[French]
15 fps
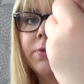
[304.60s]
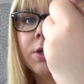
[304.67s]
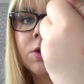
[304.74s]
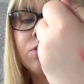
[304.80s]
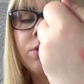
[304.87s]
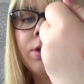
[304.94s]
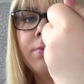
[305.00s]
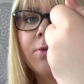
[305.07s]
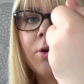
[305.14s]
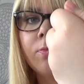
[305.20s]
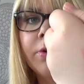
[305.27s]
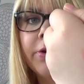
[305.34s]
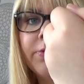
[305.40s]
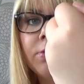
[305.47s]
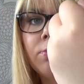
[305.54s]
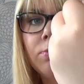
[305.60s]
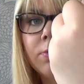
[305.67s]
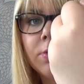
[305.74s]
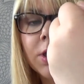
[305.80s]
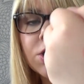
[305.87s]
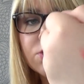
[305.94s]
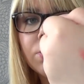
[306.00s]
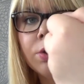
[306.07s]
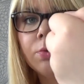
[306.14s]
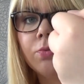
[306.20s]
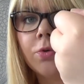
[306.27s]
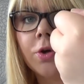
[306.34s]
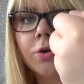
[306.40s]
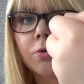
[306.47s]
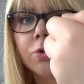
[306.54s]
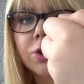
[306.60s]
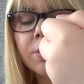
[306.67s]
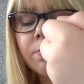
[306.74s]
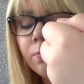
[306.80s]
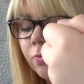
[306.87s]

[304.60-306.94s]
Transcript: un joli framboise, c'est une très jolie couleur que j'aime